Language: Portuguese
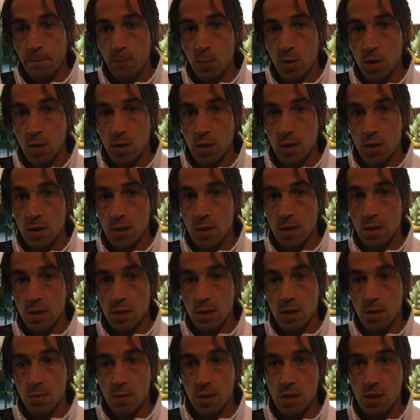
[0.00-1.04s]
durante
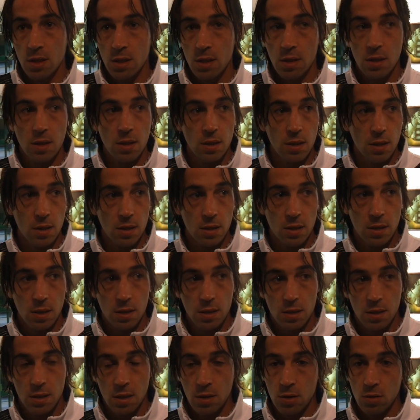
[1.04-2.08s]
as semanas que, que
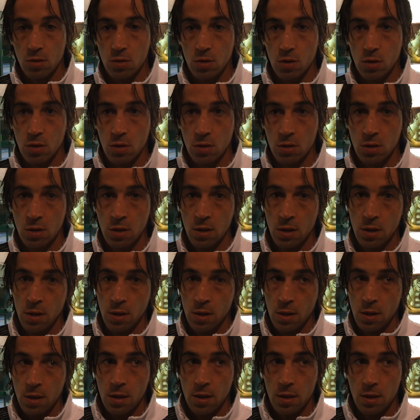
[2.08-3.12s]
antecedem os jogos.
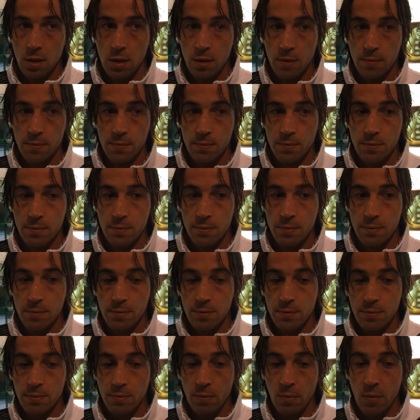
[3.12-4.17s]

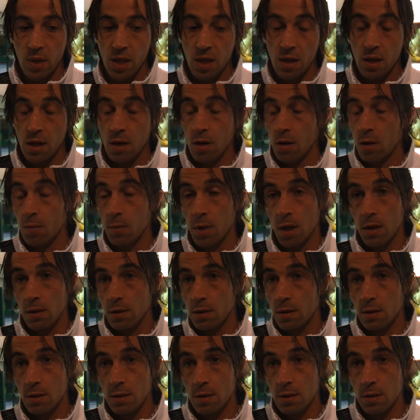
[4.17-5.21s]
Um, e é normal
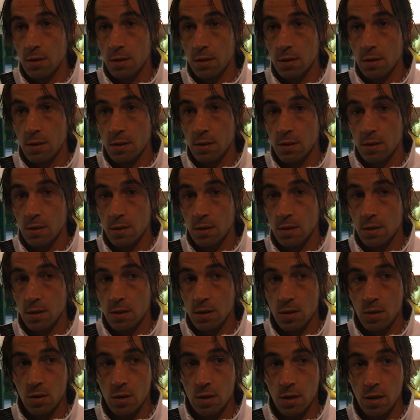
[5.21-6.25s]
que, que, que,
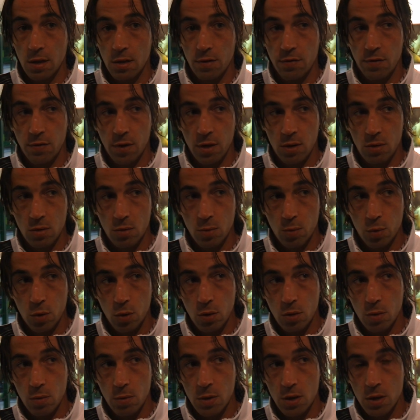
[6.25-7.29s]
acho que afeta um
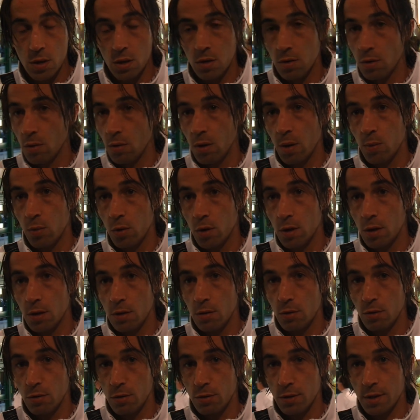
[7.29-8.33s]
pouco, mas não, não é por aí,
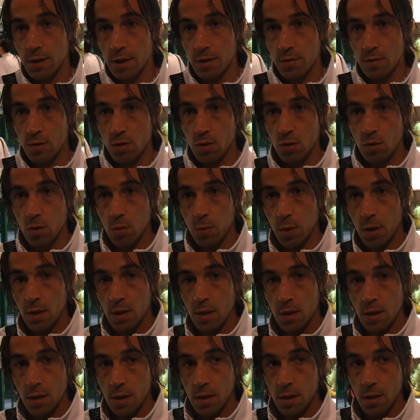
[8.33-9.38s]
não, não serve desculpa.
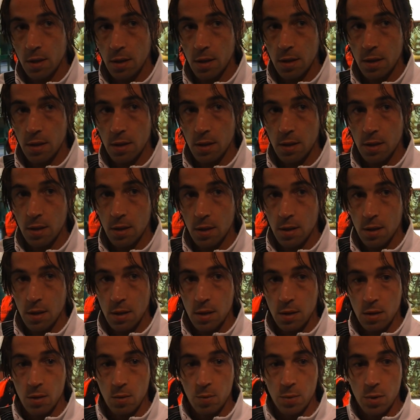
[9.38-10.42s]
Uh,
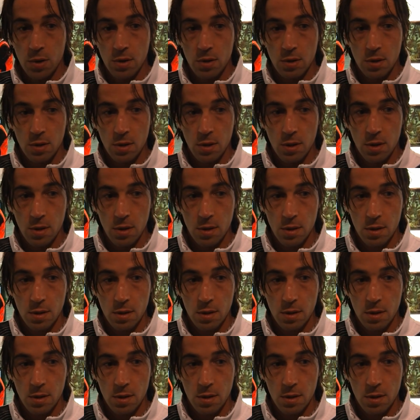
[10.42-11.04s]
eu penso que